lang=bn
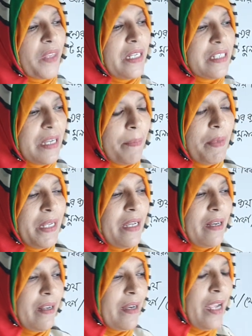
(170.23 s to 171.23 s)
হিসাব
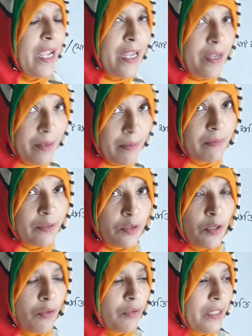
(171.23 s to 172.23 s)
বিজ্ঞানের এই
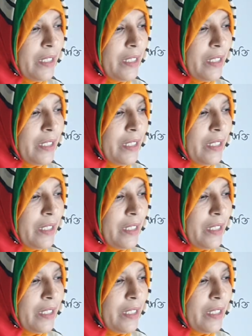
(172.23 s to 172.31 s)
তখন